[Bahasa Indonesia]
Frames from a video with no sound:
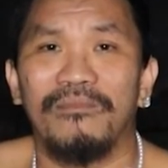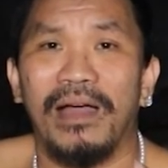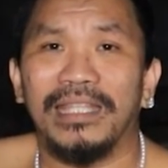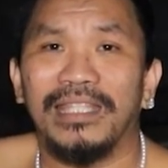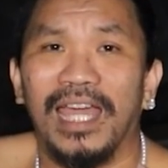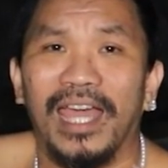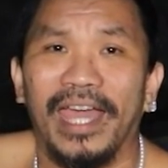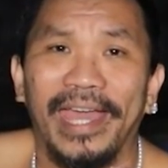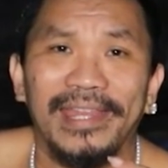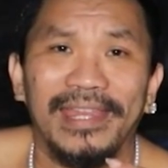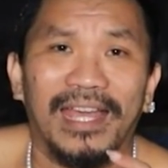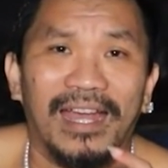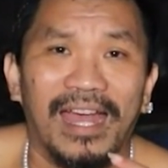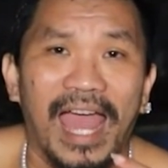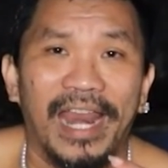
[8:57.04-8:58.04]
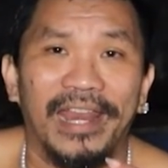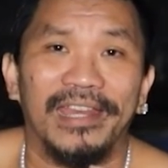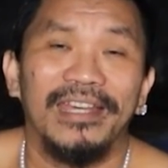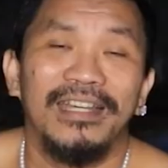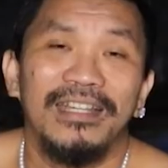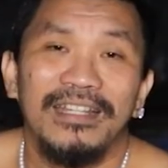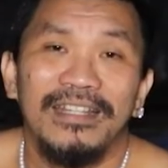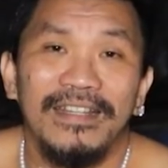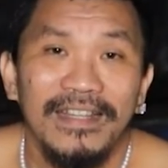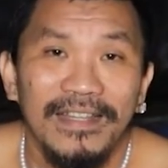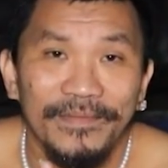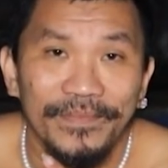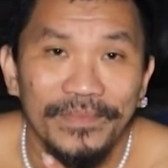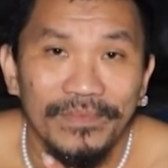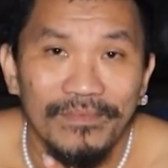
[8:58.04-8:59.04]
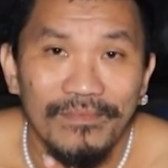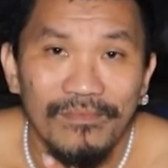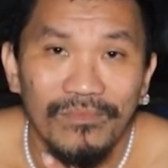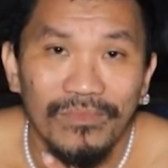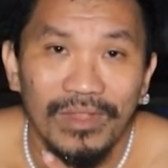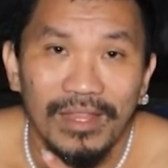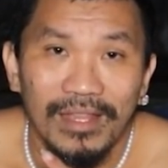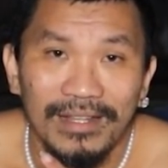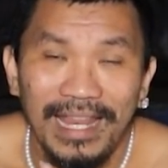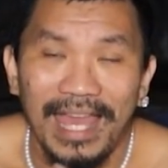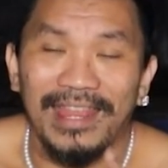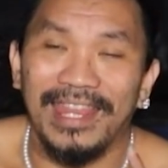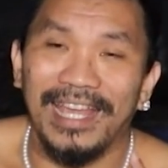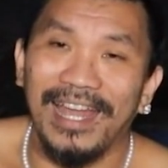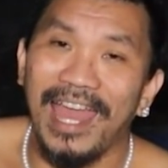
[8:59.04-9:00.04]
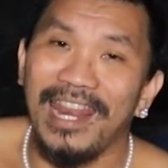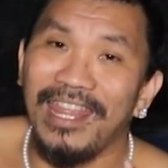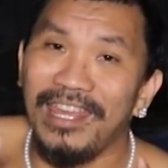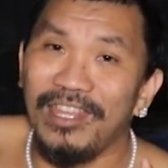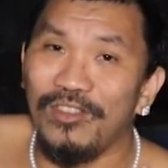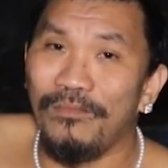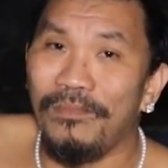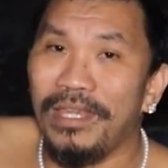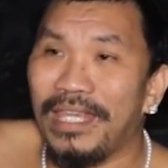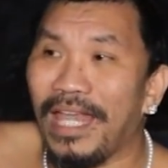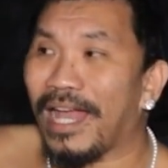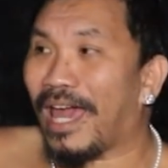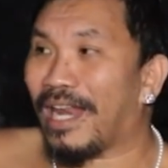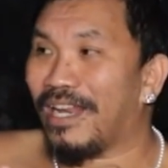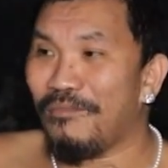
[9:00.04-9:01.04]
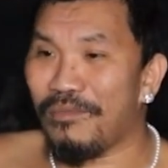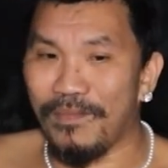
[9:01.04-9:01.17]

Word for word: ngebaca kayak tekan nah tekanan itu bisa karena